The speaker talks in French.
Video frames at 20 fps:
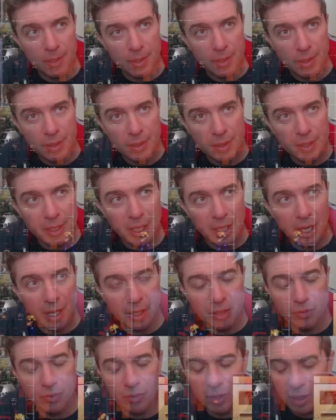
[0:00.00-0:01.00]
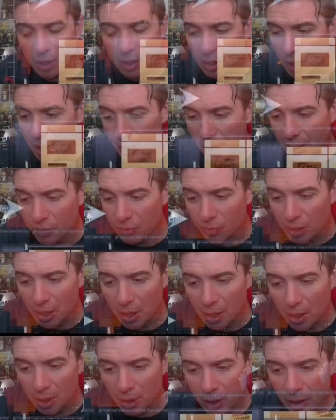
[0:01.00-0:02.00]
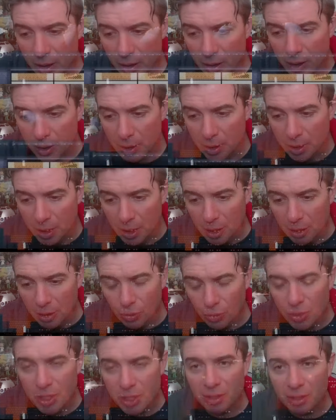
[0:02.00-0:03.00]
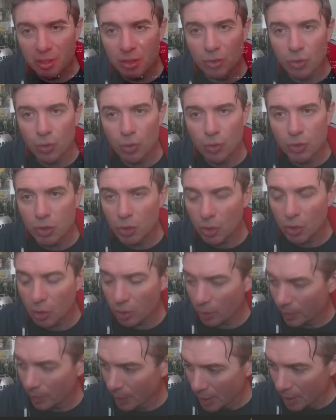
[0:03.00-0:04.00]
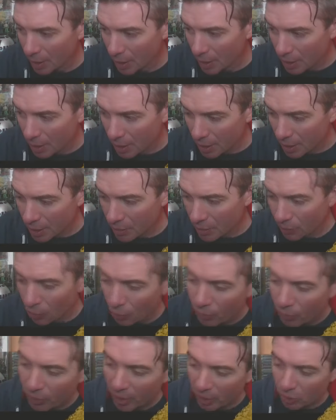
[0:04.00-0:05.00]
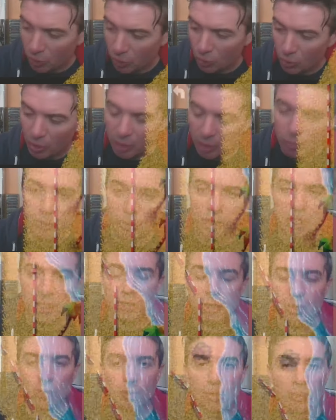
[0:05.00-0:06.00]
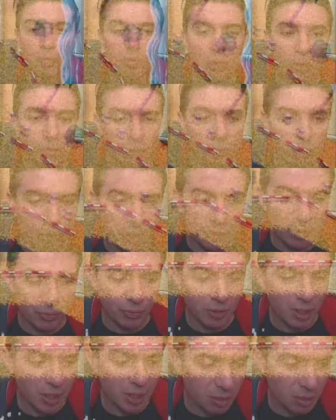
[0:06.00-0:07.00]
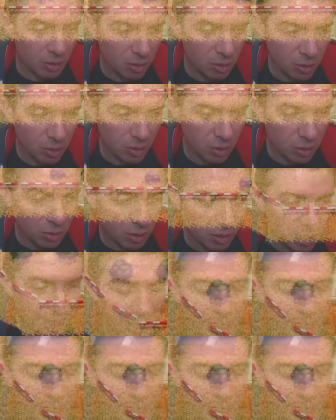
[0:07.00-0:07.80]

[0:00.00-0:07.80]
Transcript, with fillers: c'est l'arrivée, l'arrivée de la de certaines consoles qui vont faire que les boutiques se demandent en effet euh, quel est